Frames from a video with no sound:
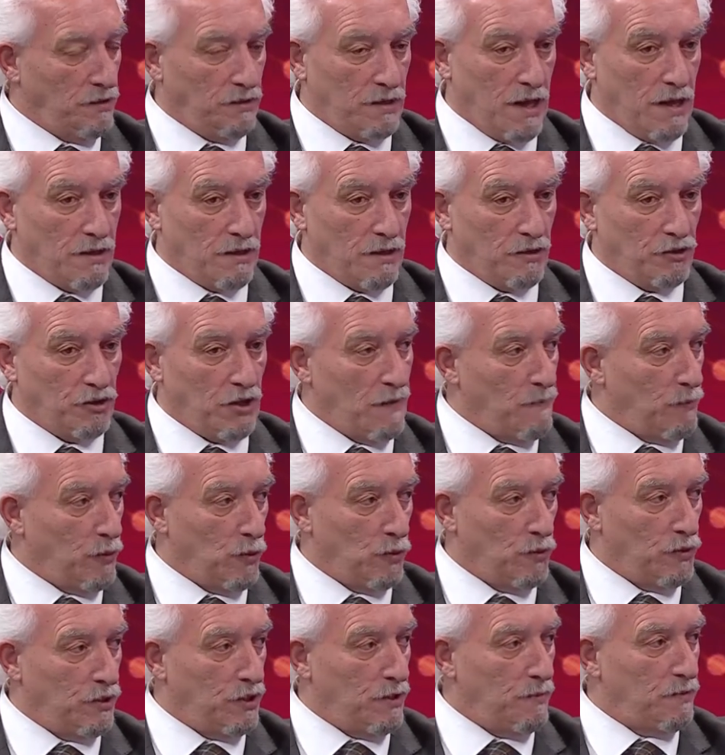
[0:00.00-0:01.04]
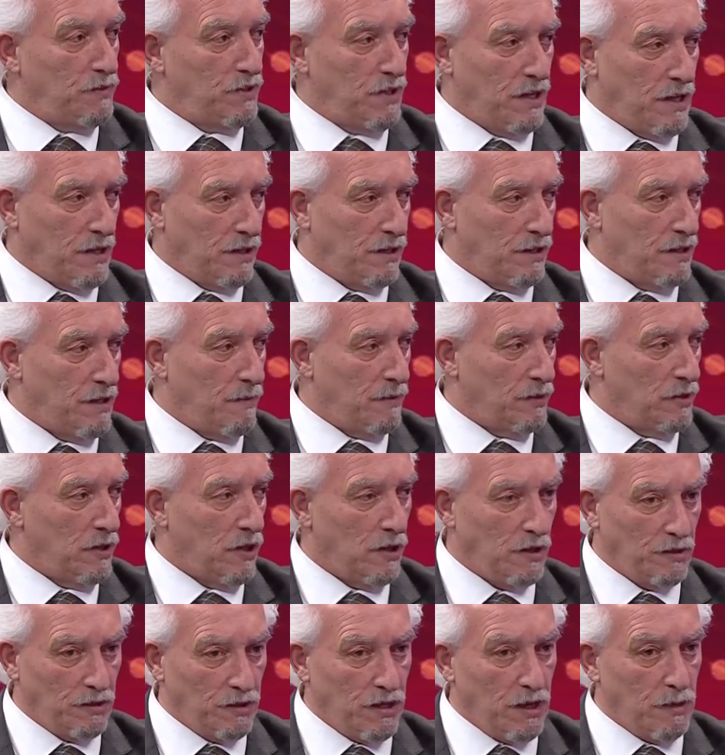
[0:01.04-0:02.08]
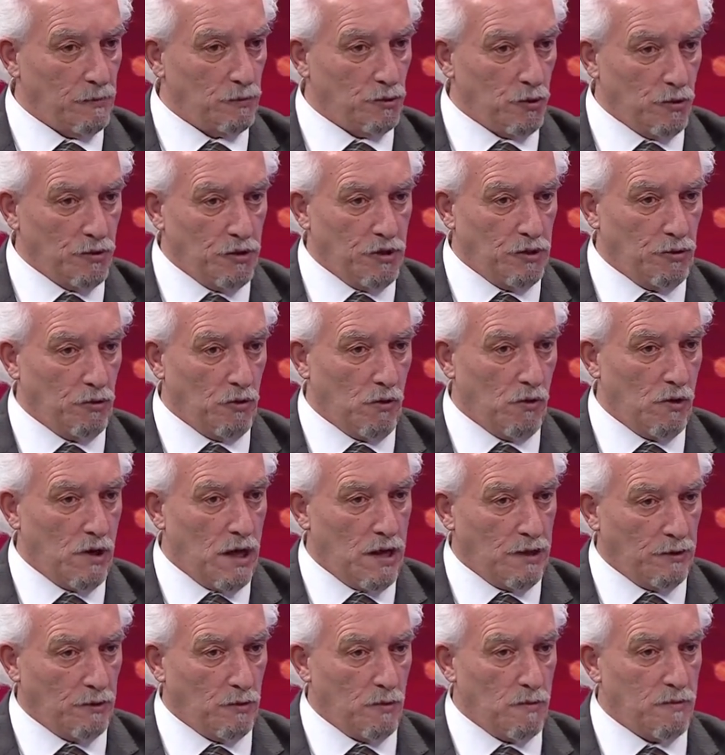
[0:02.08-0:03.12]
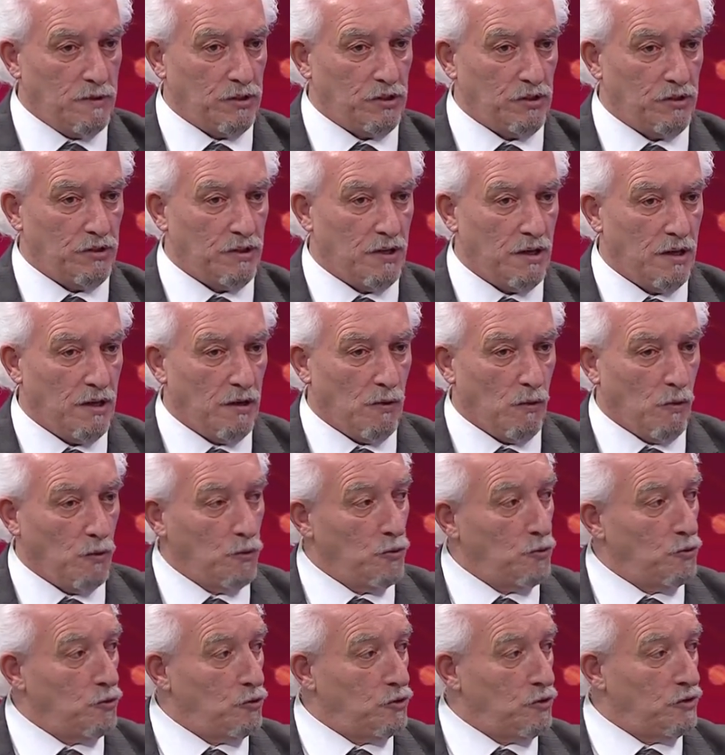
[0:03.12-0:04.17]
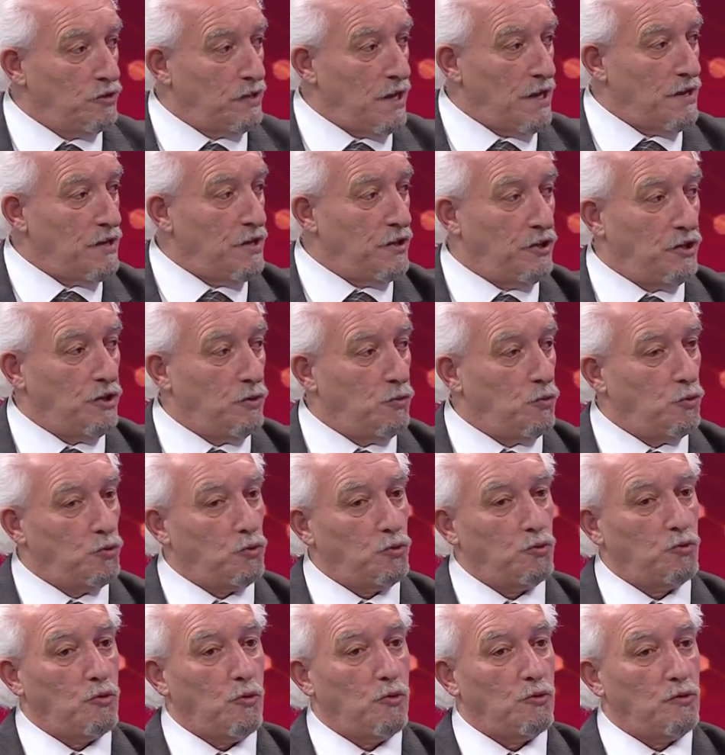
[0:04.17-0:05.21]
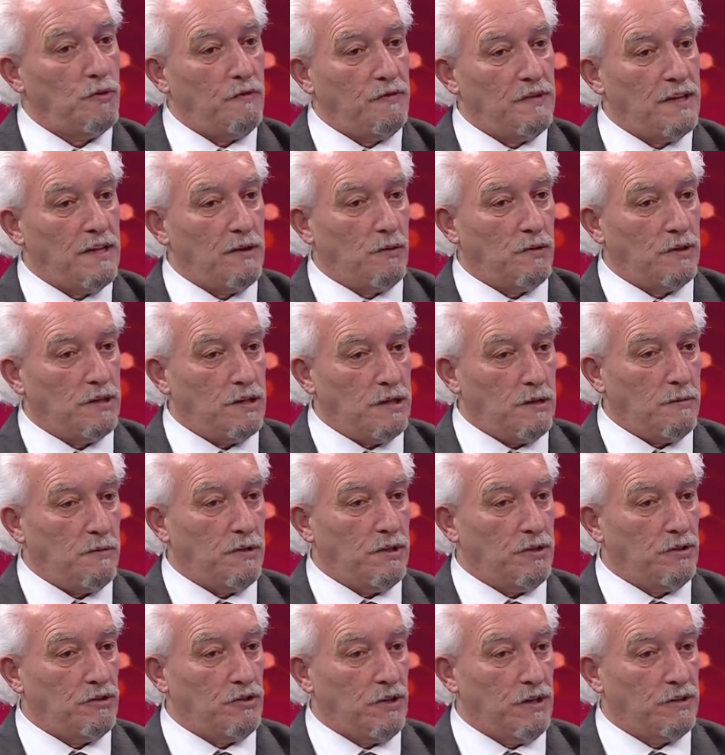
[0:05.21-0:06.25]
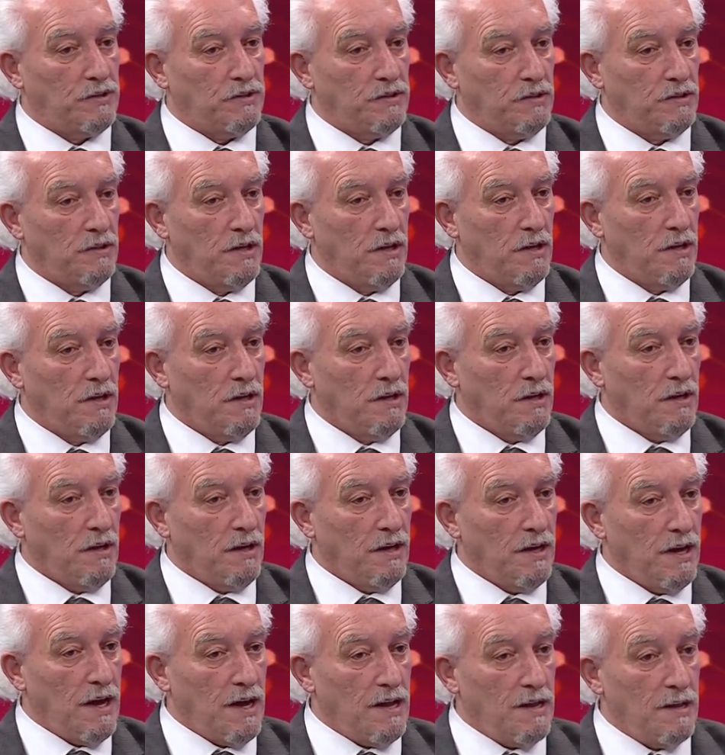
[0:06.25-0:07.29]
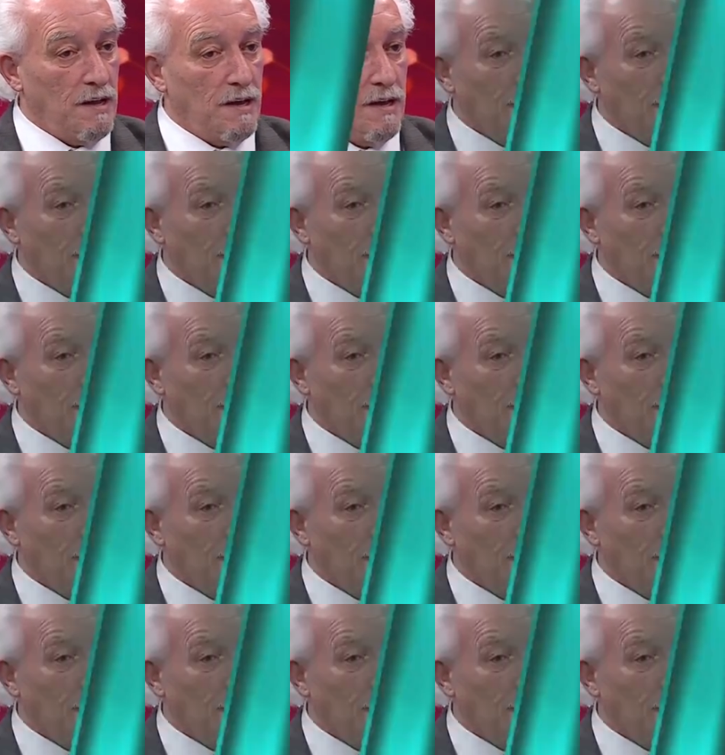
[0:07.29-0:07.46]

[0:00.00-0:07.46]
zaten şampiyonluğu kimse yakalayamaz. Trabzon gidiyor. O aldı o başını. Onu düşün. Sen 2, 3'ü, 4'ü falan oralara bakacaksın. Eğer İki,